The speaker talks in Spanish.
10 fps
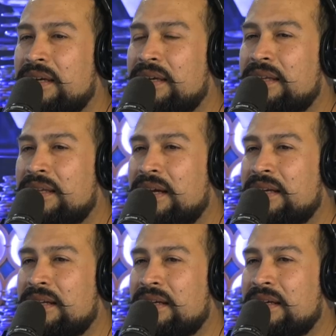que
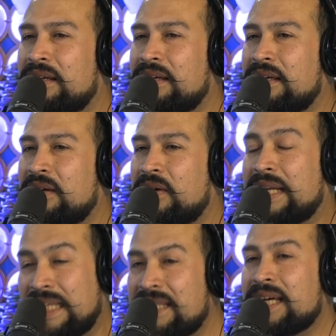están, eh,
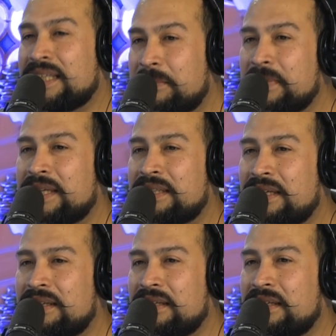artistas que también
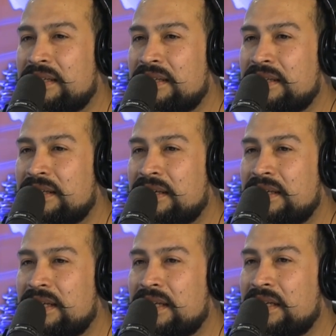están eh,
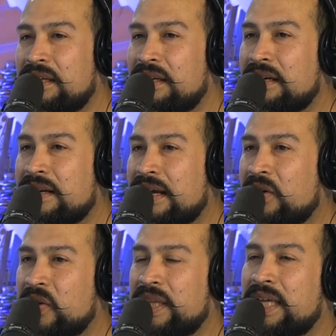en el
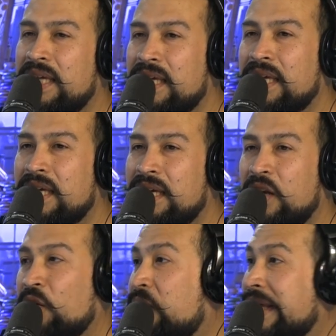rango de
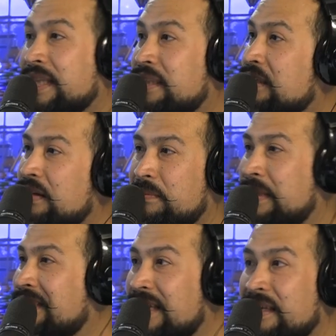eh, los 20,
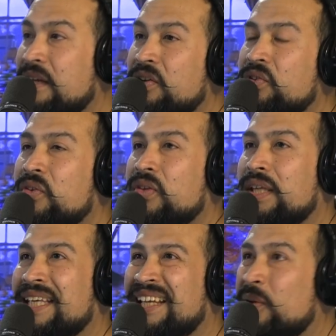20 añeros
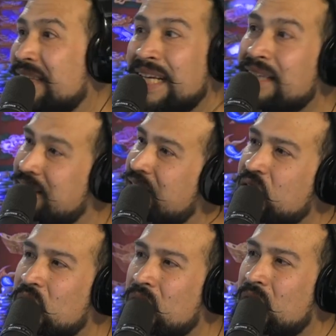que no están
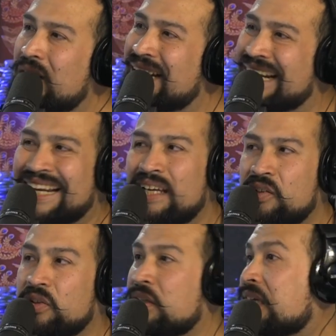haciendo
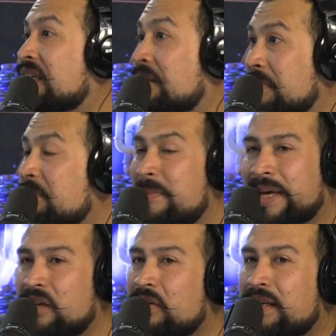reggaetón, que también me
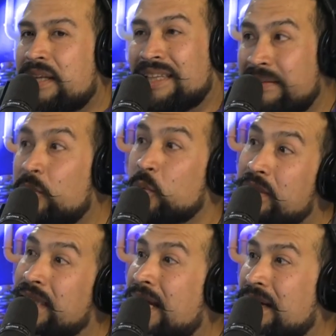imagino que les debe
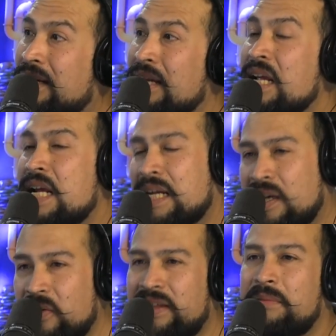gustar,
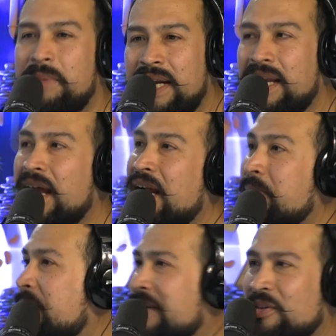que lo deben
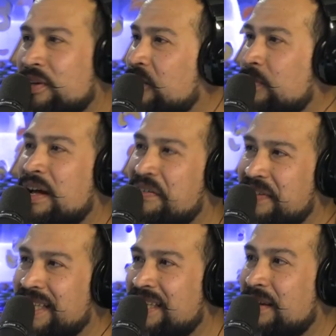bailar, me imagino que tú vas a
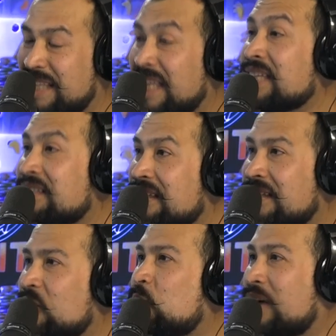fiesta y has
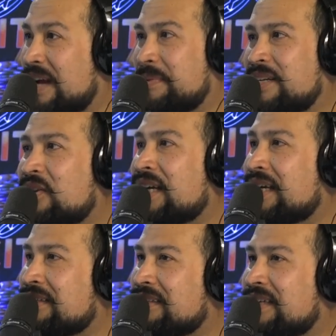decidido un camino
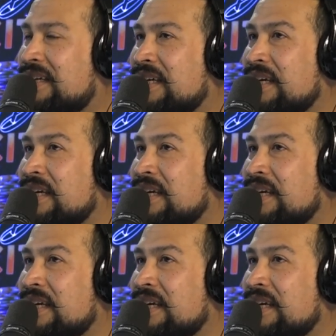que es eh,